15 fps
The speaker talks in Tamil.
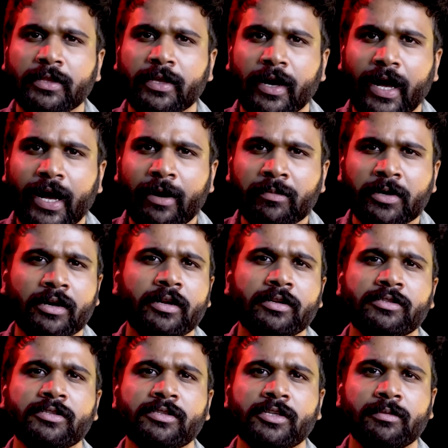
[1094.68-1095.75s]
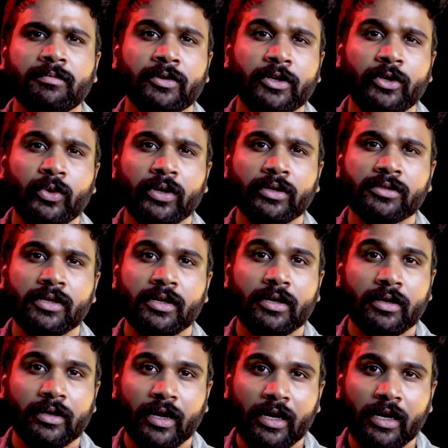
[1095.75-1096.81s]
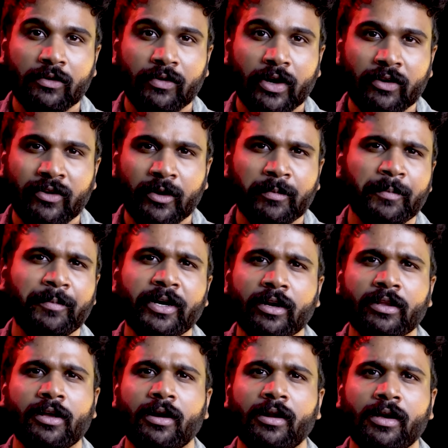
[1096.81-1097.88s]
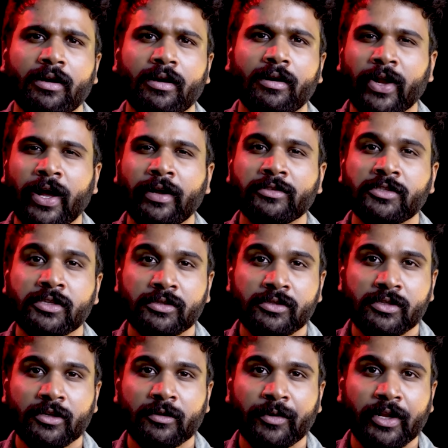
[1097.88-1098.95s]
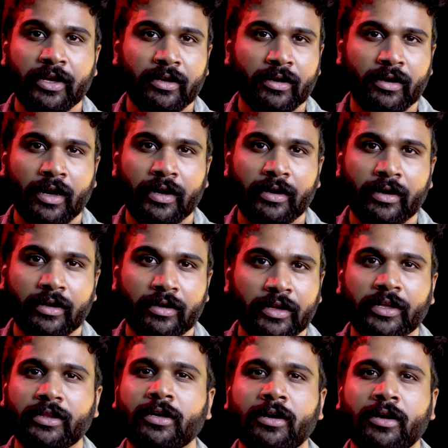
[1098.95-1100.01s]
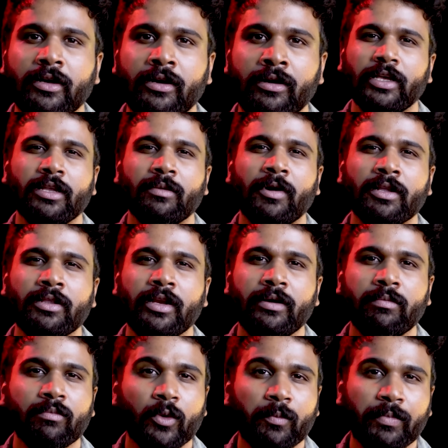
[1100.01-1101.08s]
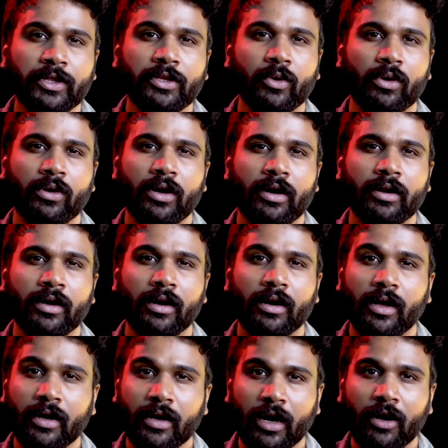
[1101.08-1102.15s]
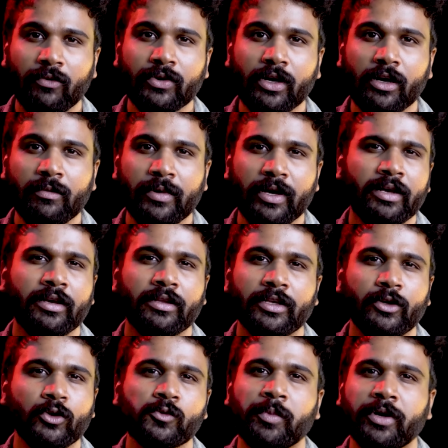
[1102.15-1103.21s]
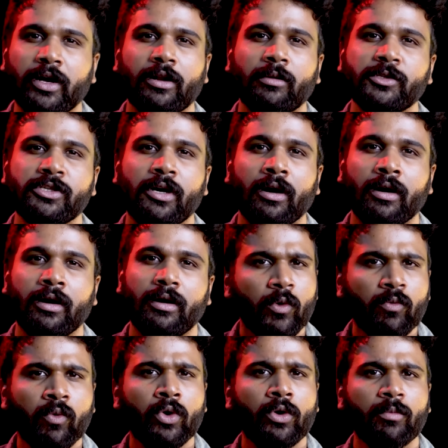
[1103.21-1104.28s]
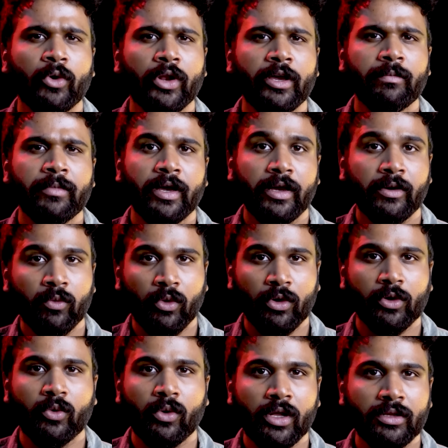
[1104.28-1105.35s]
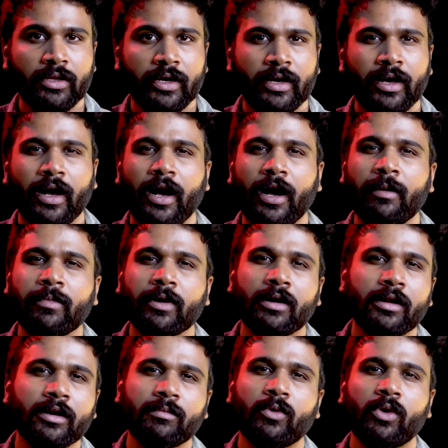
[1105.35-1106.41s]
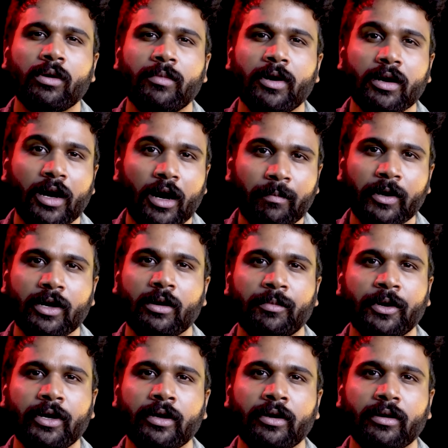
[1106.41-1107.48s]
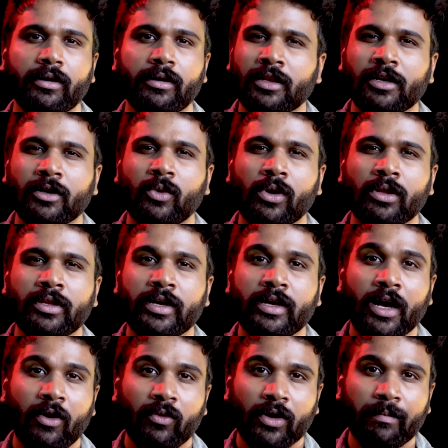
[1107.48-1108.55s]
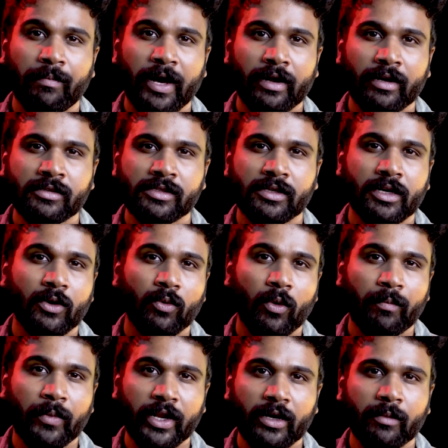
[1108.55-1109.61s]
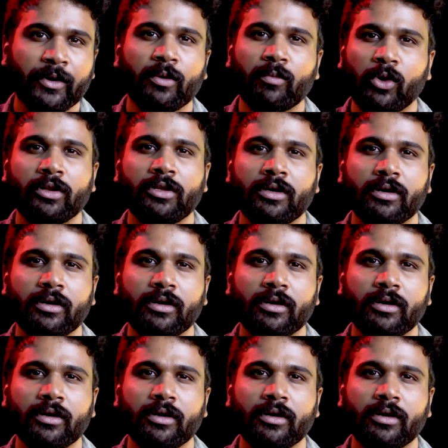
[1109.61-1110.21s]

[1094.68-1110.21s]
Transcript: இந்த ஆம்பர் அலர்ட் சிஸ்டம் யூஎஸ்ல நல்ல வரவேற்பை பெற்றதால பிரான்ஸ் ஜெர்மனி லண்டன் இத்தாலி இந்த மாதிரி முப்பத்தி ஒரு நாடுகள்ல அவங்களுமே இதை யூஸ் பண்ண ஆரம்பிச்சாங்க ஒவ்வொரு முறையுமே ஒரு குழந்தை ஆம்பர் ஆம்பர் அலர்ட் மூலமா காப்பாற்றப்பட்டு அந்த குழந்தை அவங்க பேரண்ட்ஸ் கிட்ட ஒப்படைக்கப்படும் பொழுது